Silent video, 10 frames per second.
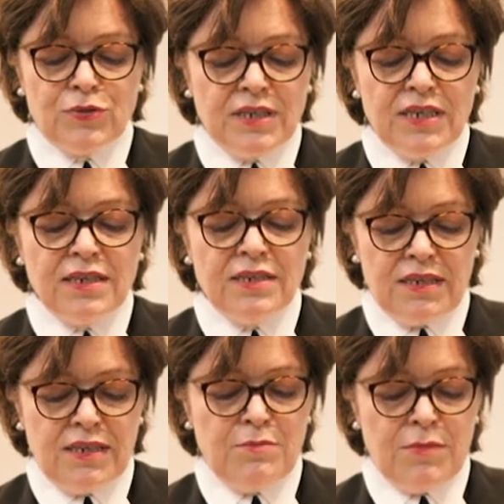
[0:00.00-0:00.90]
und ich
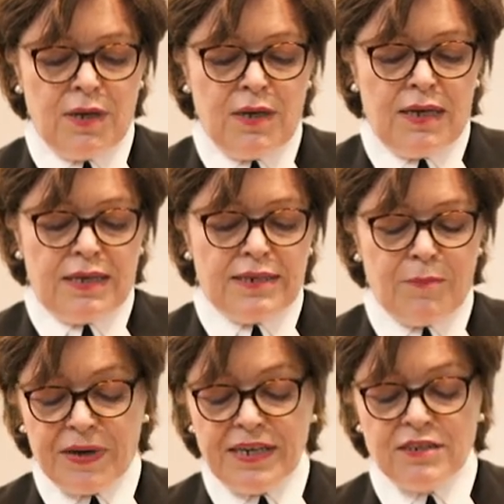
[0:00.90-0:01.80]
in ihm, der
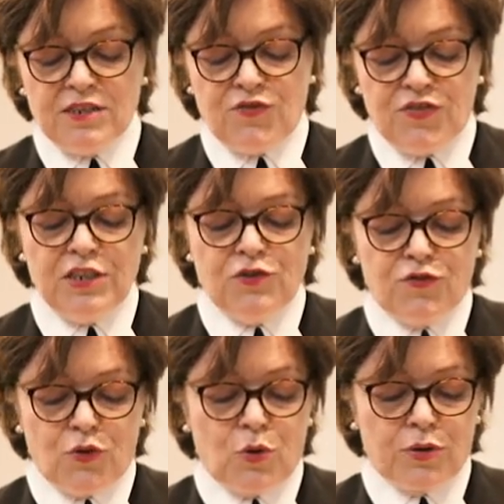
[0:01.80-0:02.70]
bringt viel
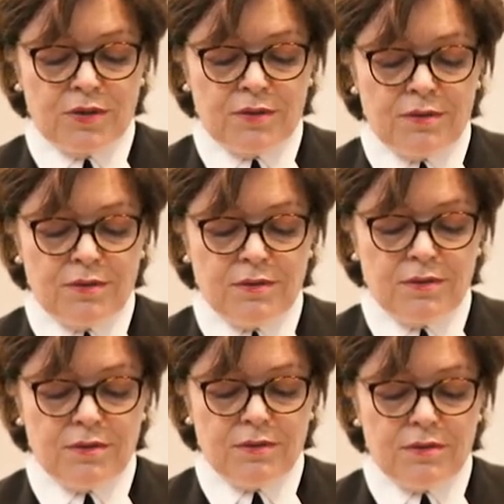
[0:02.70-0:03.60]
Frucht.
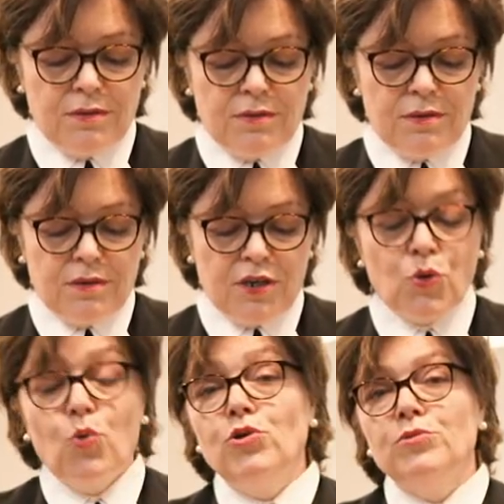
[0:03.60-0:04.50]
Denn
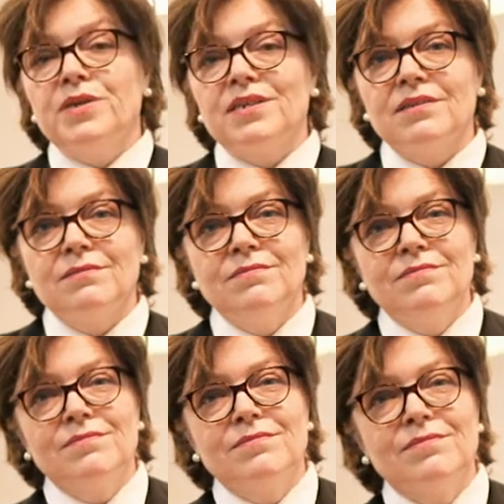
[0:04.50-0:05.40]
ohne mich
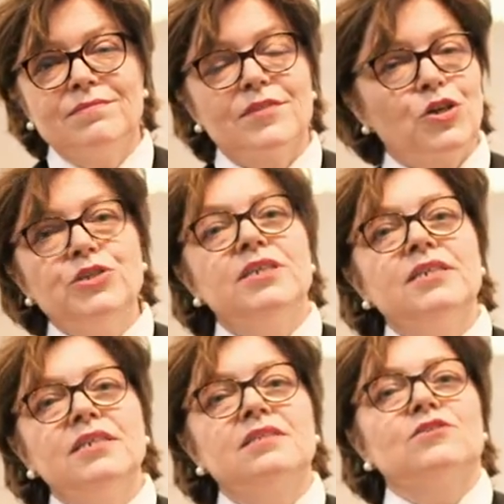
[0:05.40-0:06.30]
könnt ihr
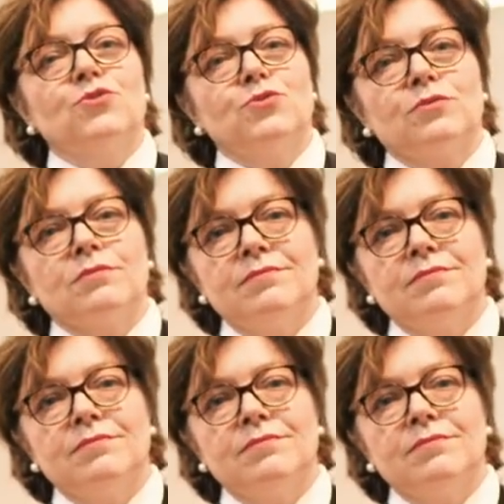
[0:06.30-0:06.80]
nichts tun.